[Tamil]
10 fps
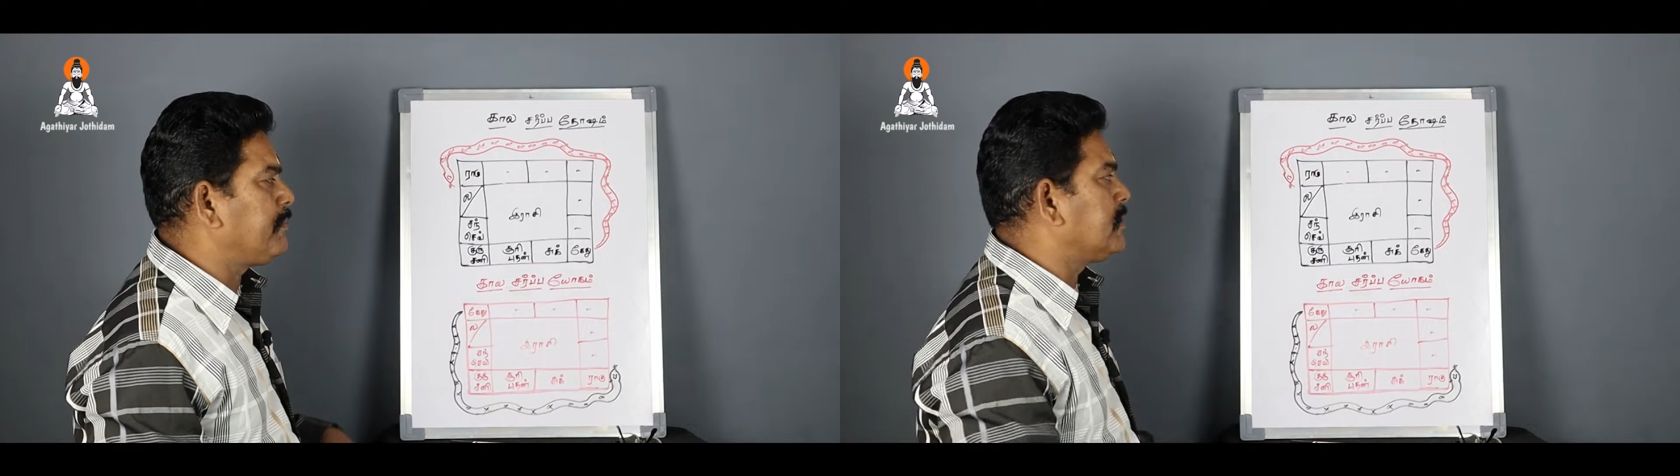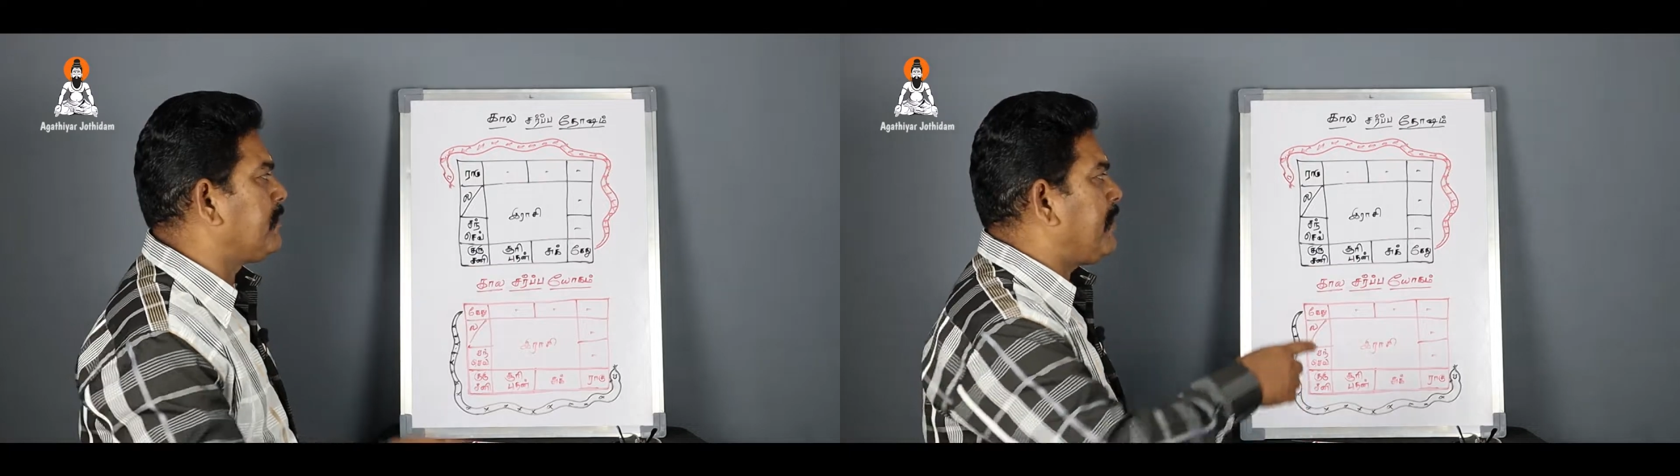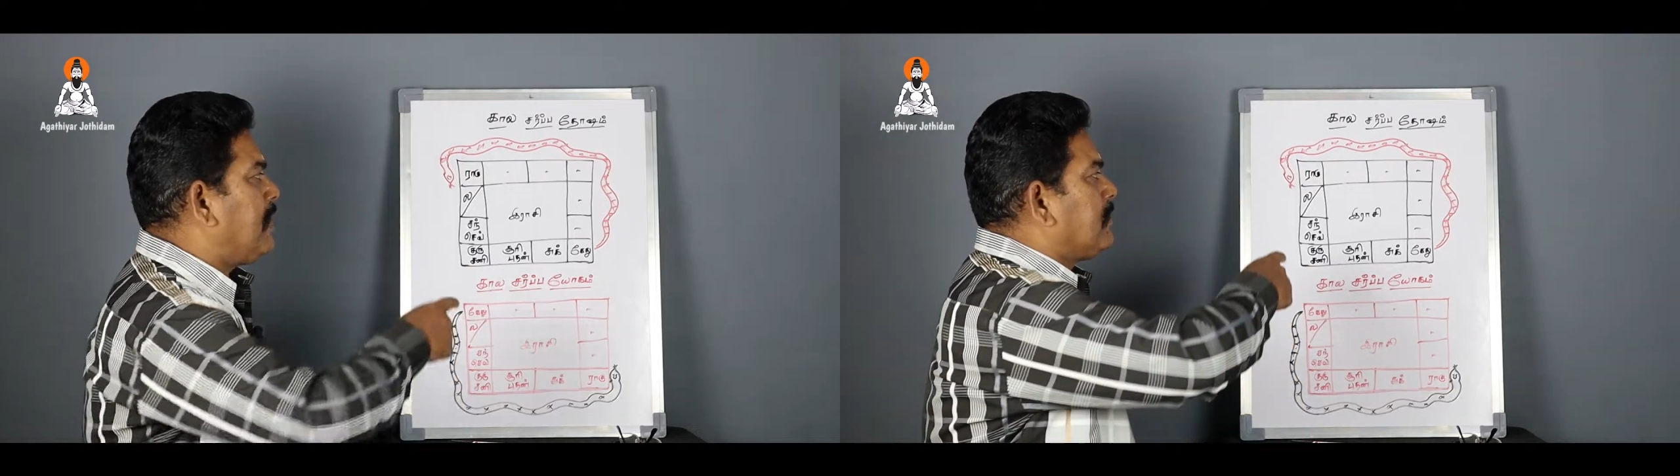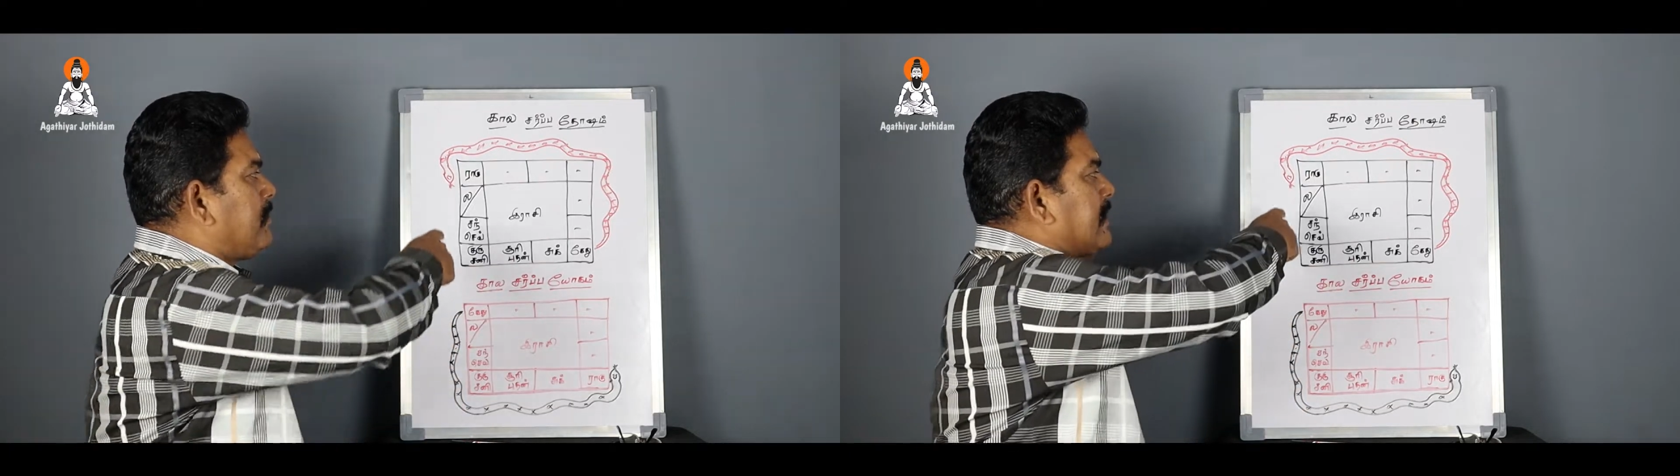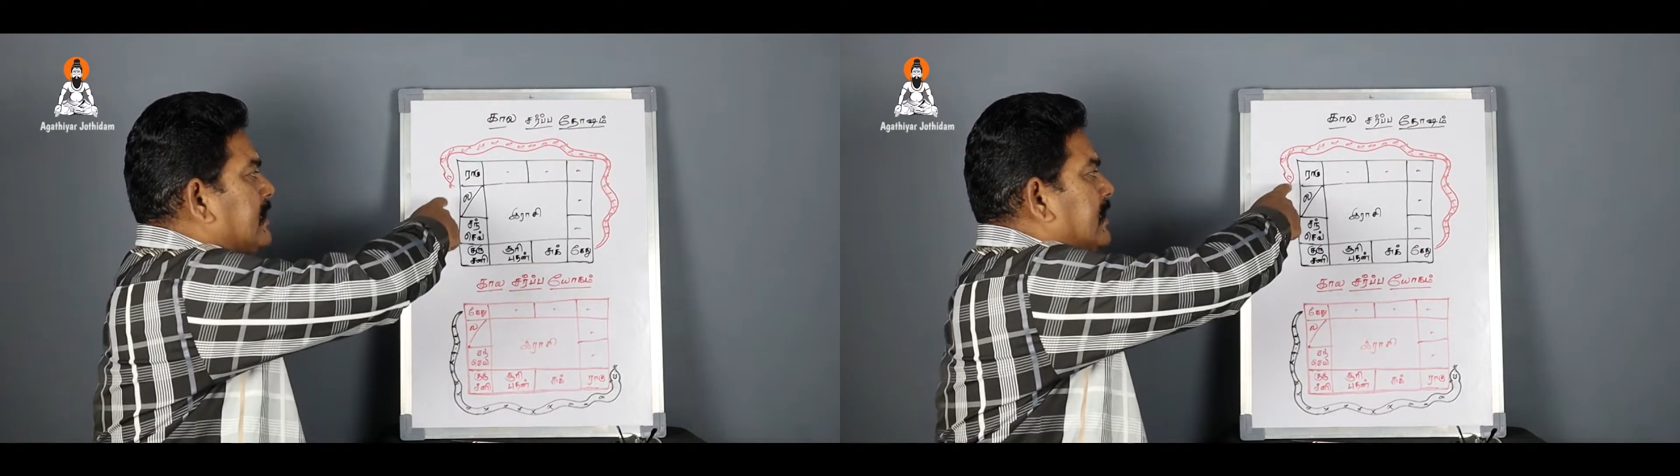அப்போ இந்த பாம்பை
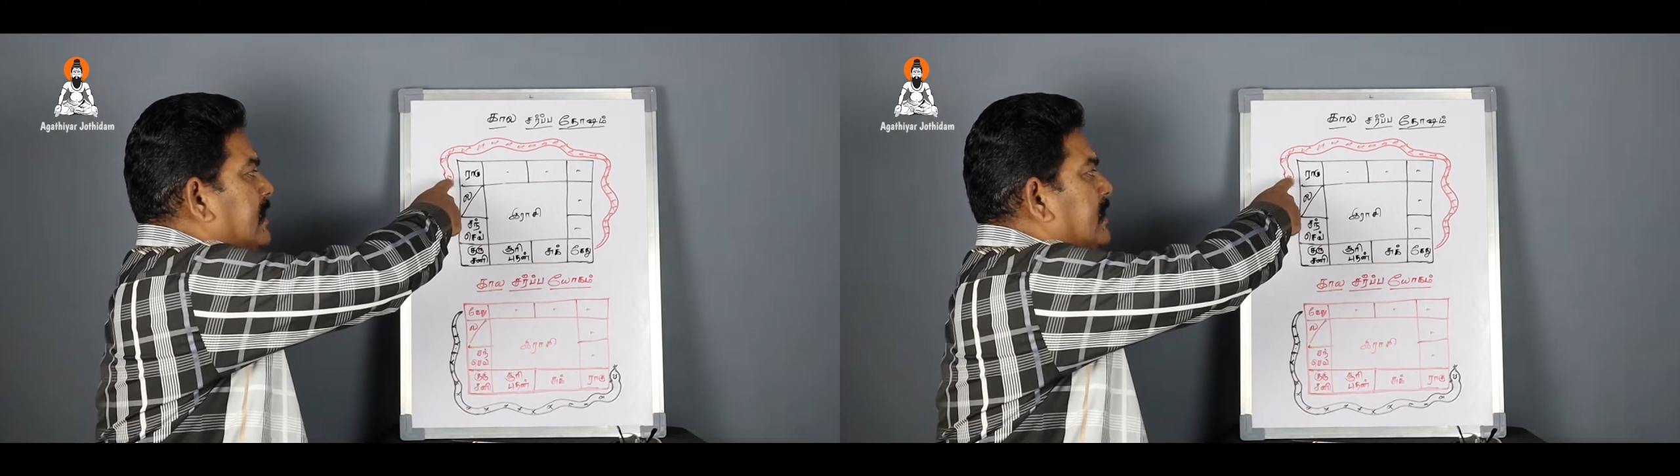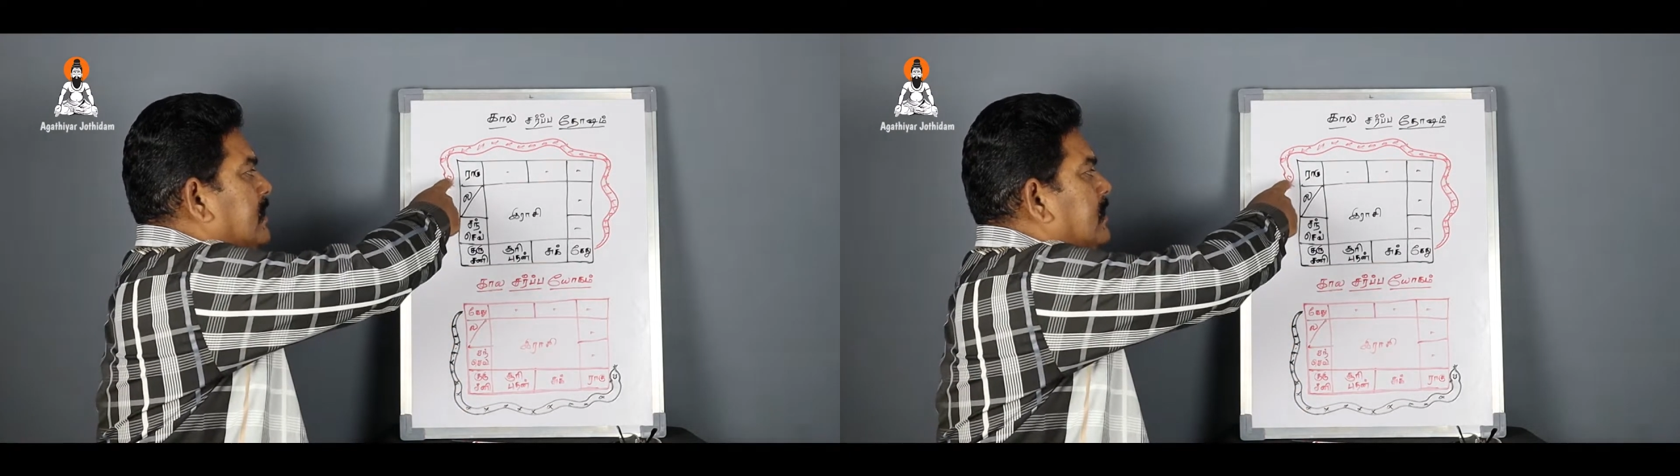பாருங்கள்